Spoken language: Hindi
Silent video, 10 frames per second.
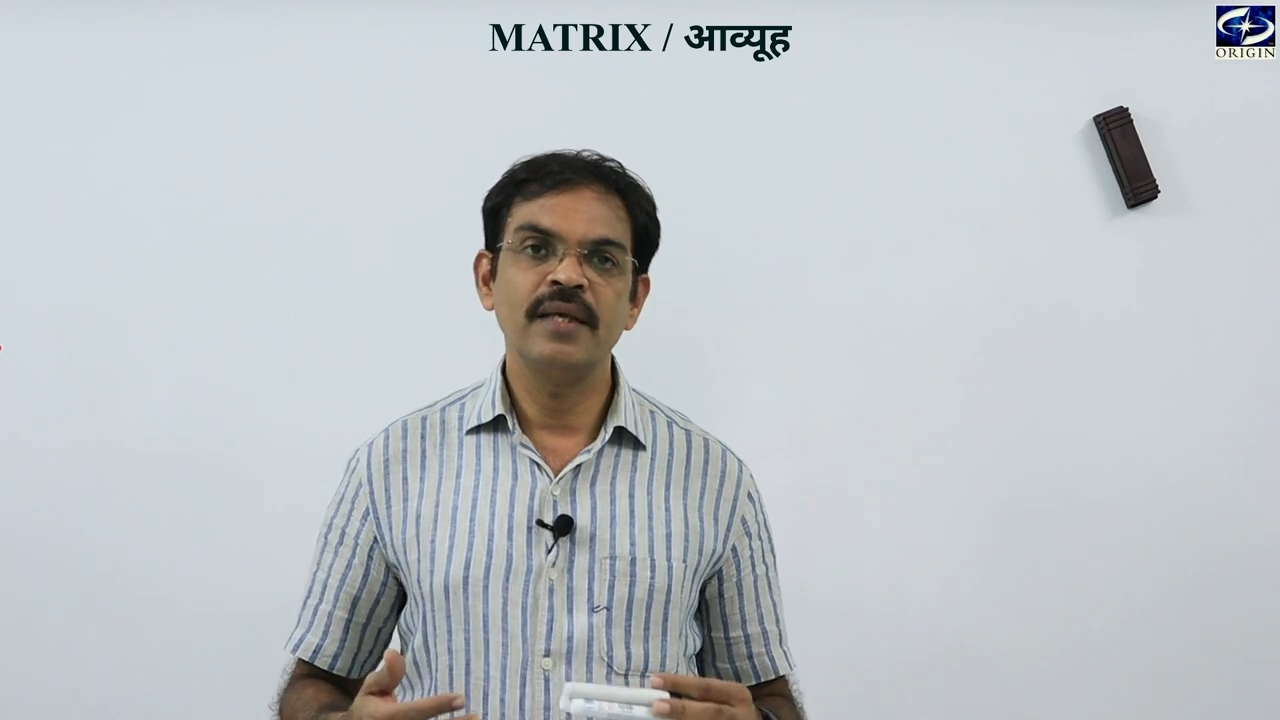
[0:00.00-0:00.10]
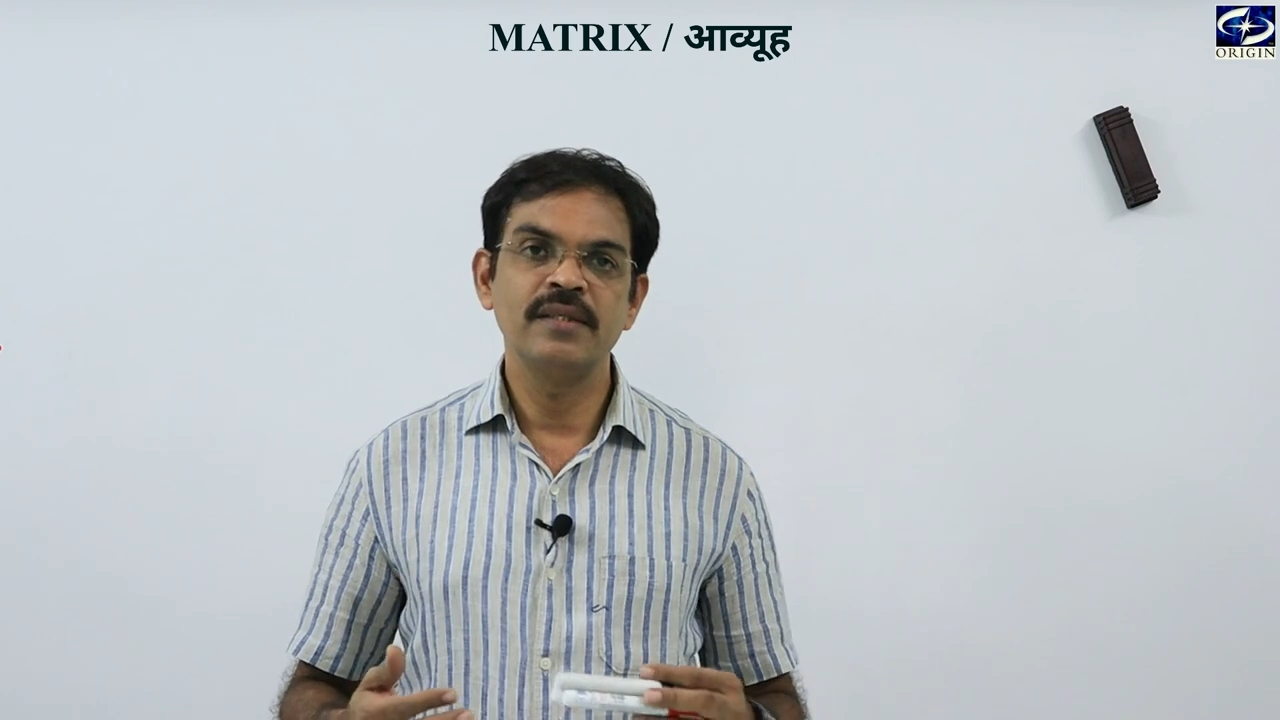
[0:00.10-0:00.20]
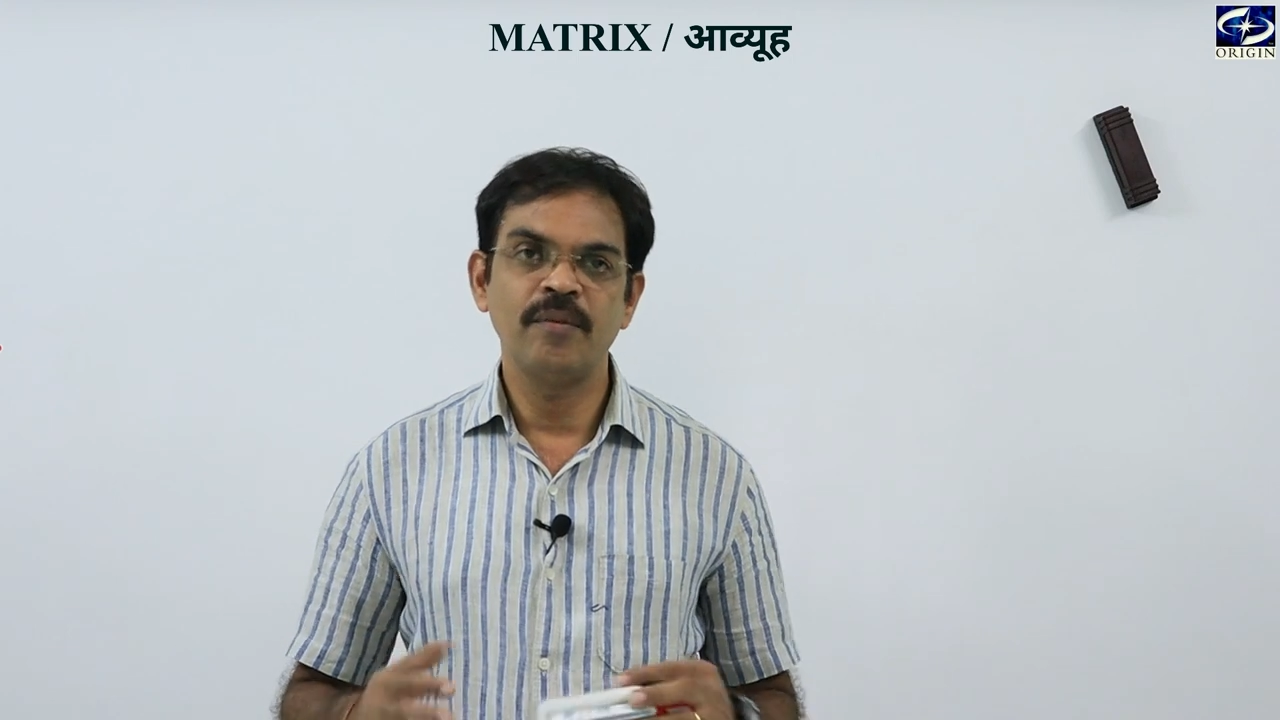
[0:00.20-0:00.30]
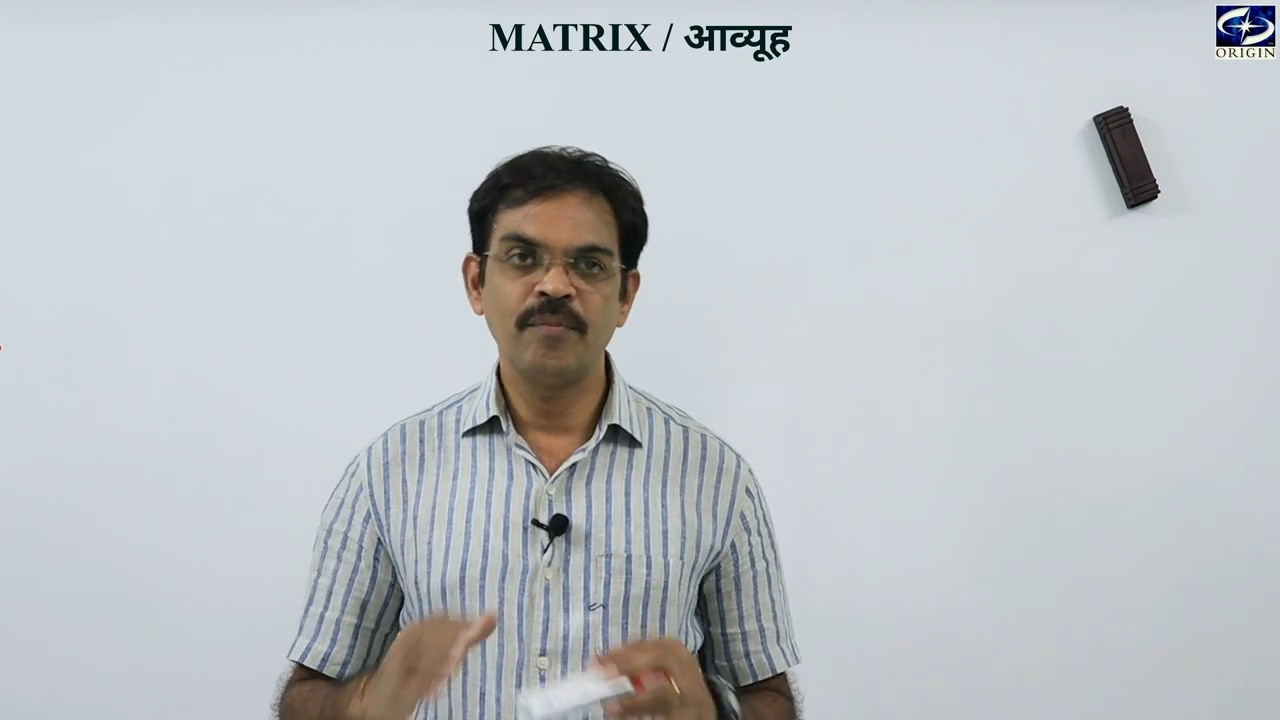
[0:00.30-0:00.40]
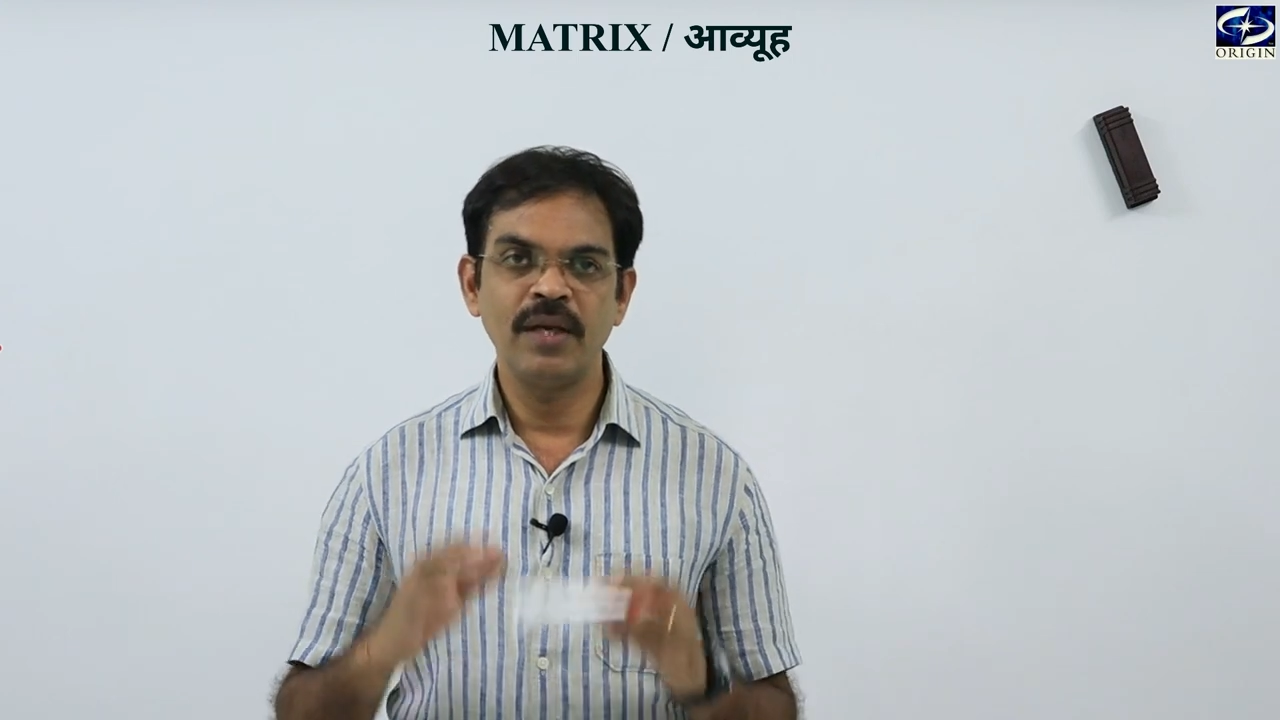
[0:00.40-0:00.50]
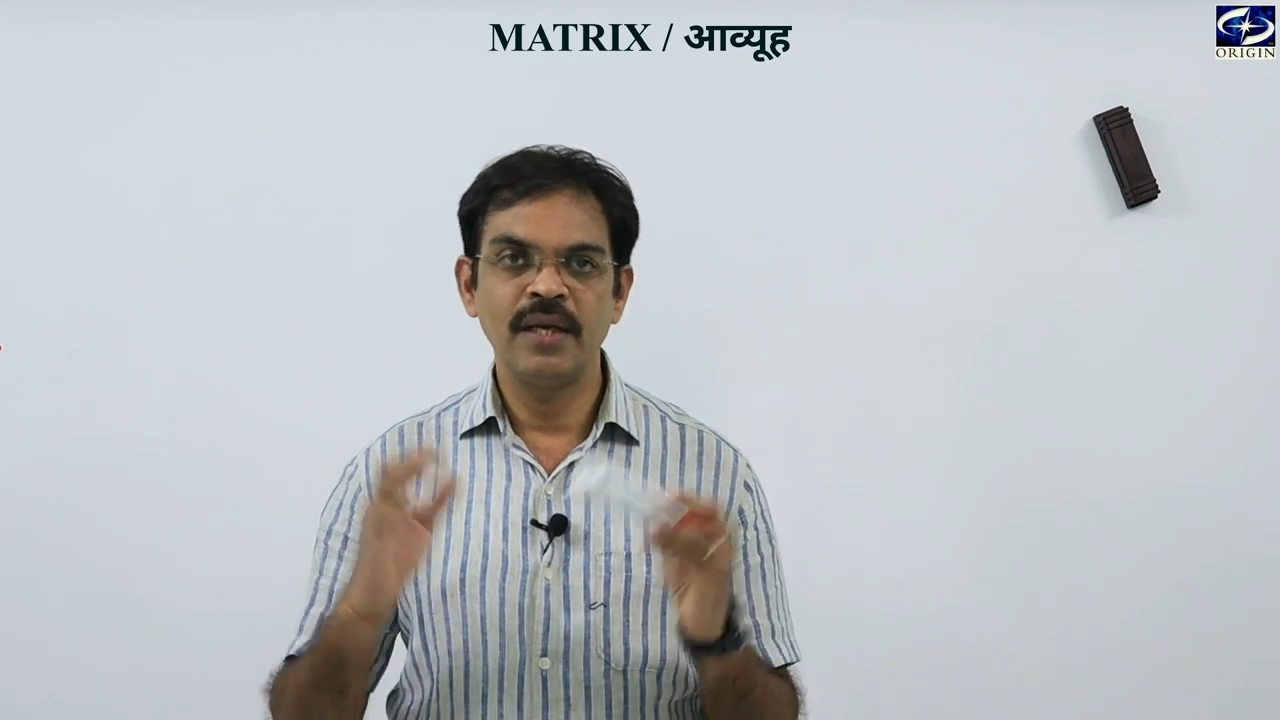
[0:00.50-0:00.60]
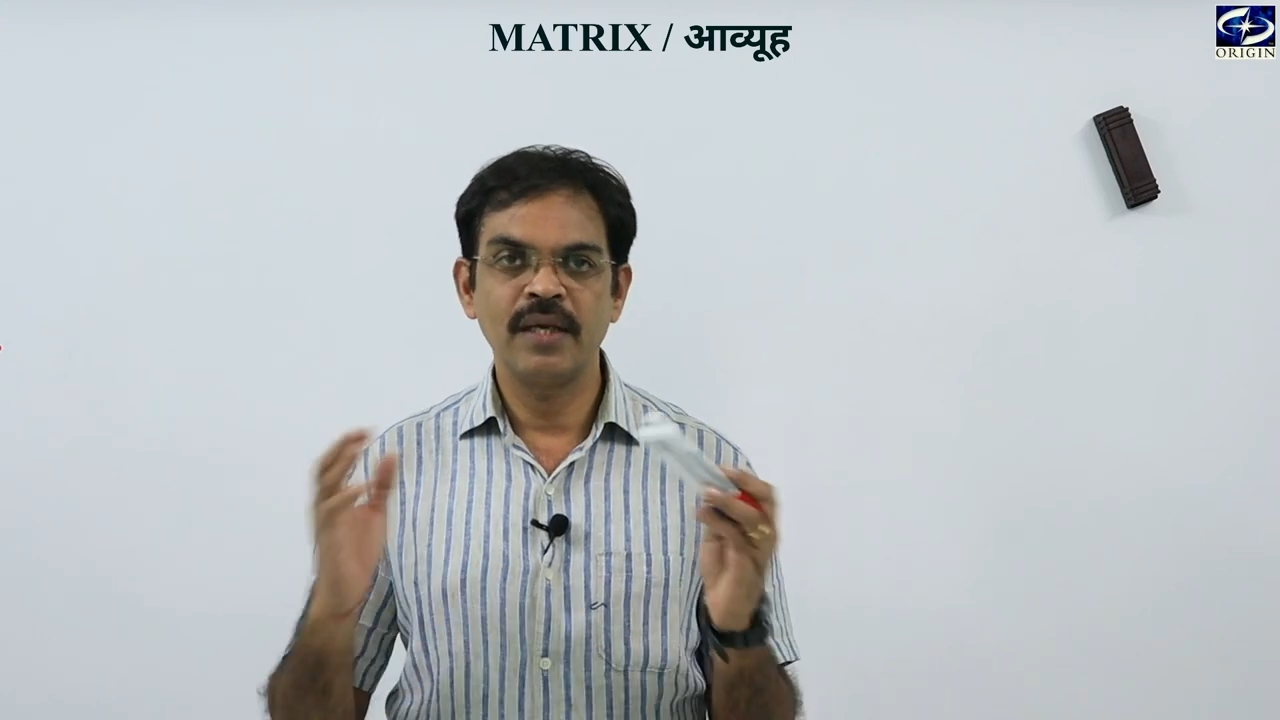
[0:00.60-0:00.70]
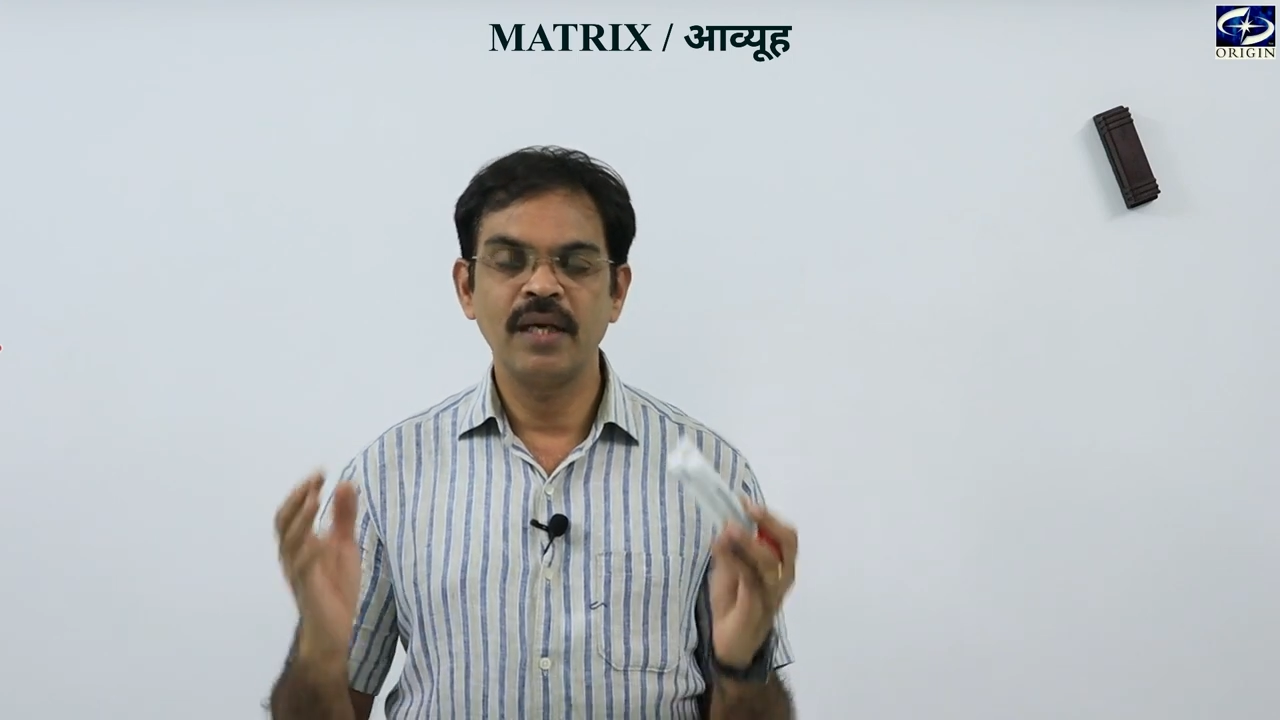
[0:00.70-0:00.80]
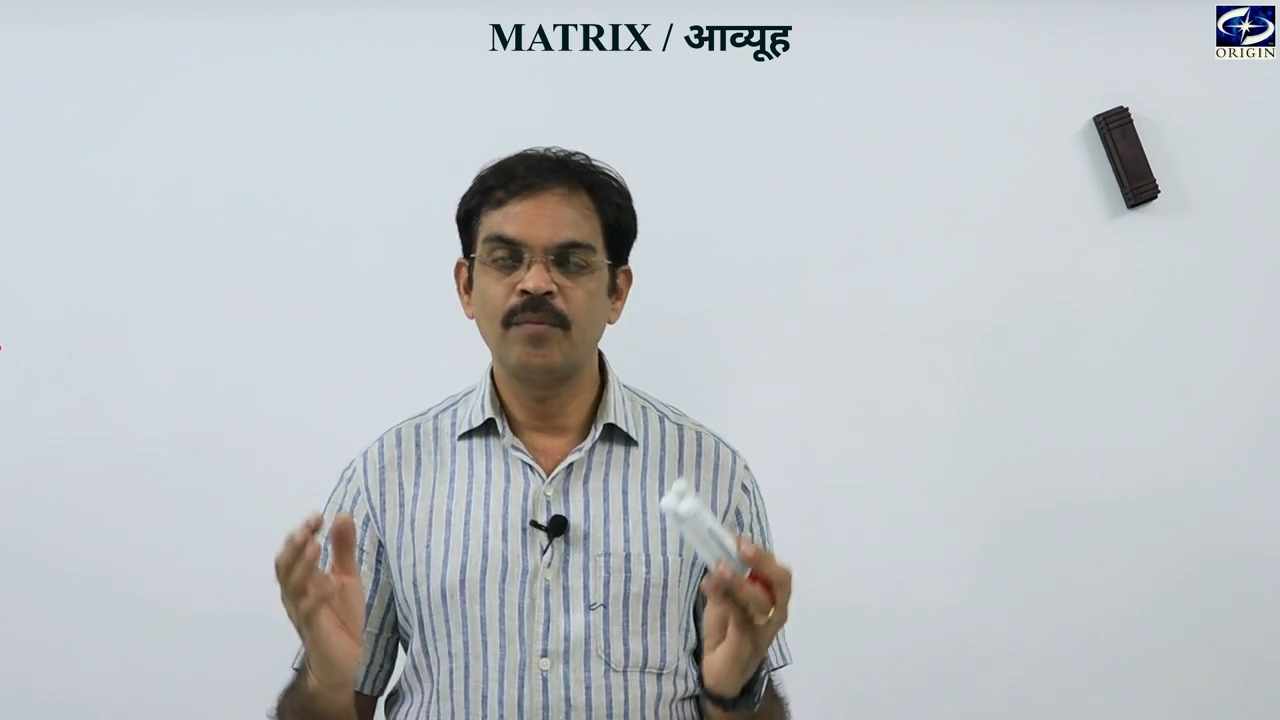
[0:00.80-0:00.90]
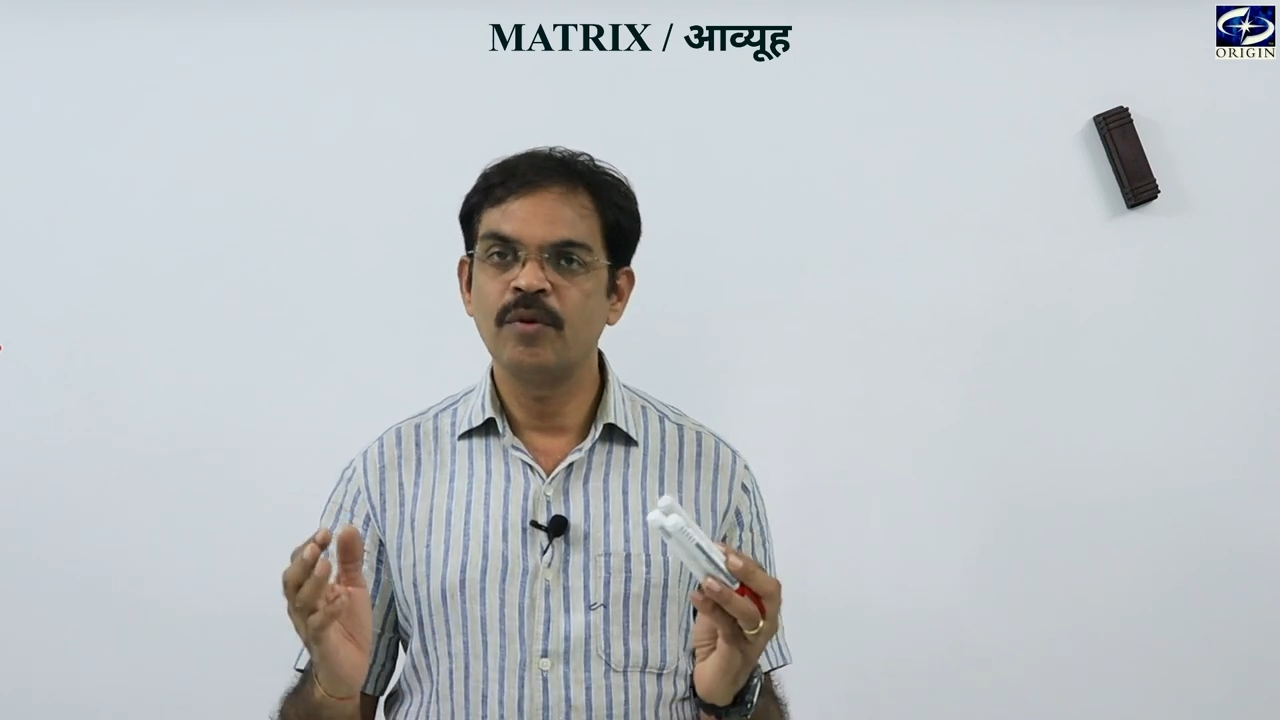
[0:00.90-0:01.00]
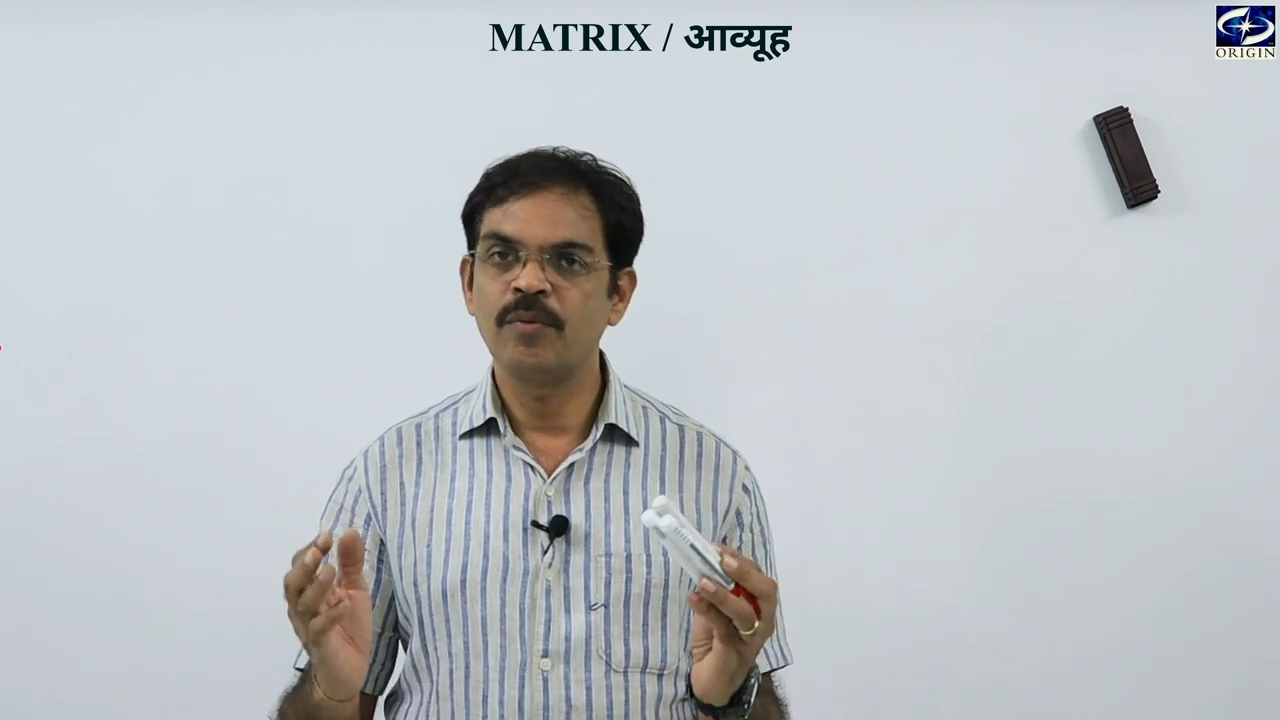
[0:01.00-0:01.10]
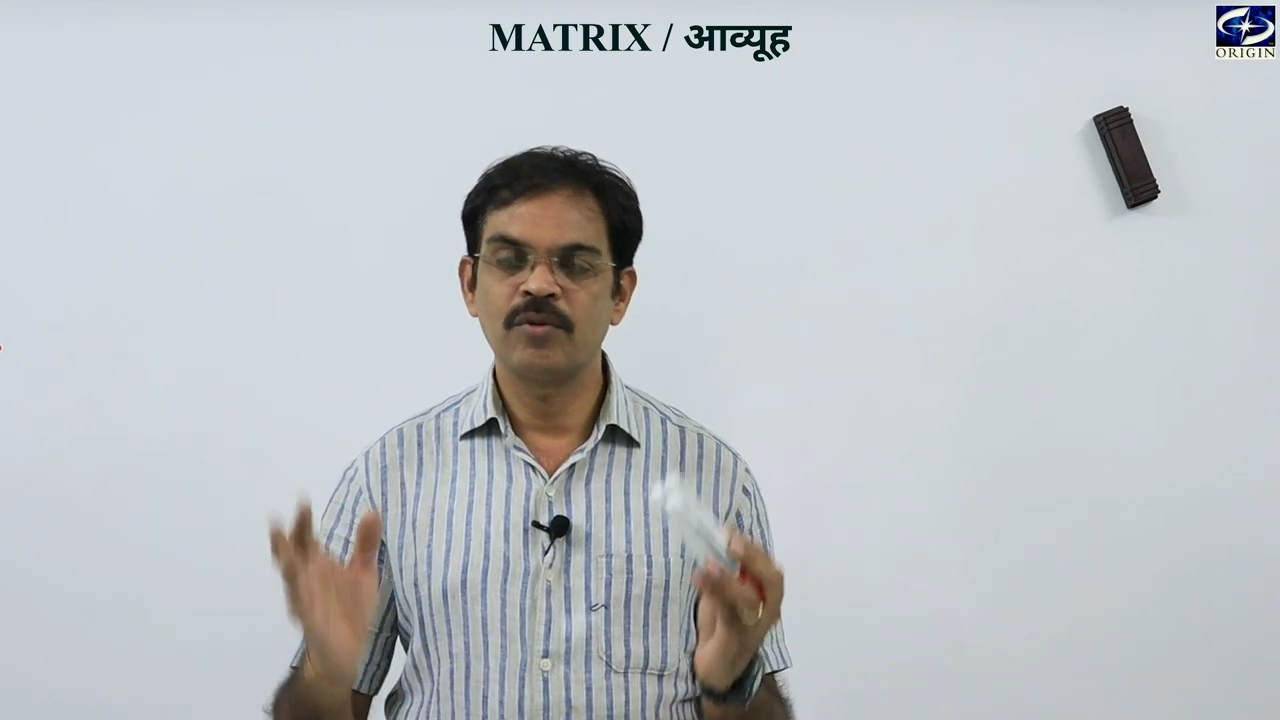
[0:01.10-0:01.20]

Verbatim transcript: एग्जाम्पल लेके आपको